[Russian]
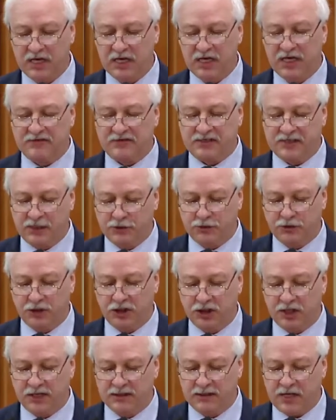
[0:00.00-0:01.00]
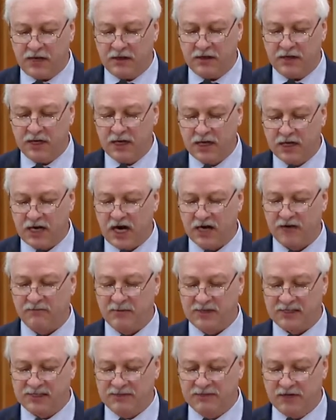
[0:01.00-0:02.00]
и в следующих годах как в
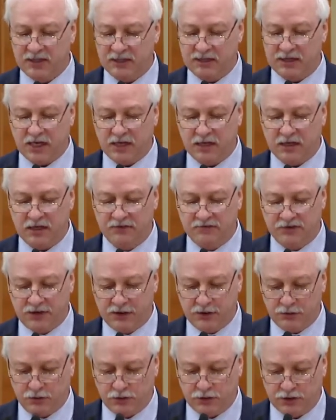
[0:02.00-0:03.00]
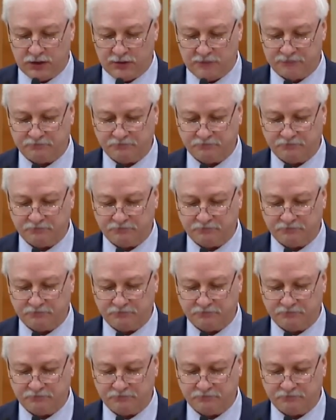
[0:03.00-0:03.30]
Москве, так и в регионах.